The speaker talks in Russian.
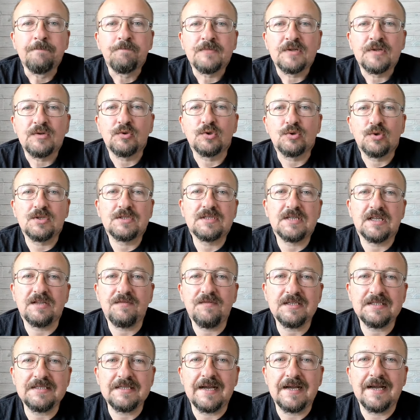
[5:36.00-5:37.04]
Вот, то есть,
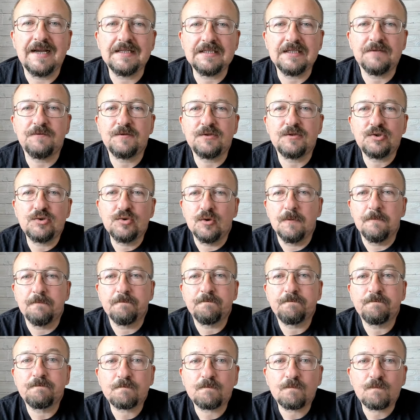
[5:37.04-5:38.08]
соответственно, это все,